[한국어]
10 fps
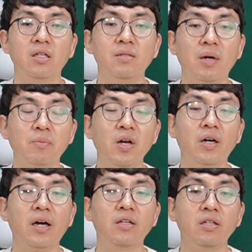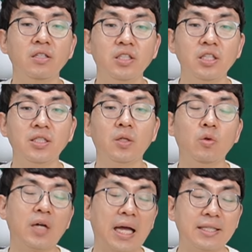음악평가를
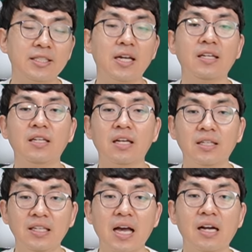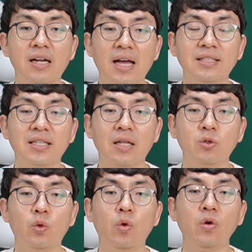실제로 가창이나 기약을 하지
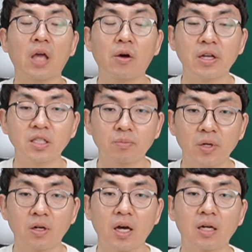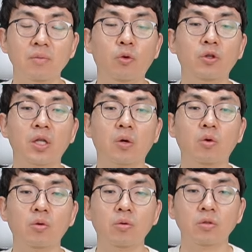않고 객관식 평가를
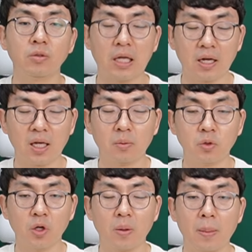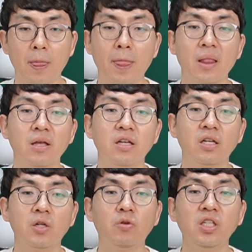본다고 생각해보죠.
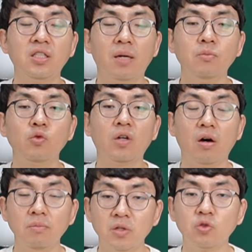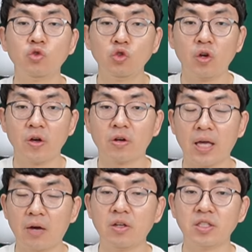그리고 이 점수가 엄청 중요해요.
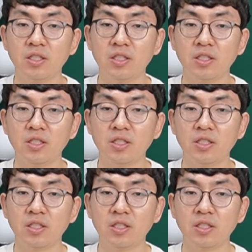객관식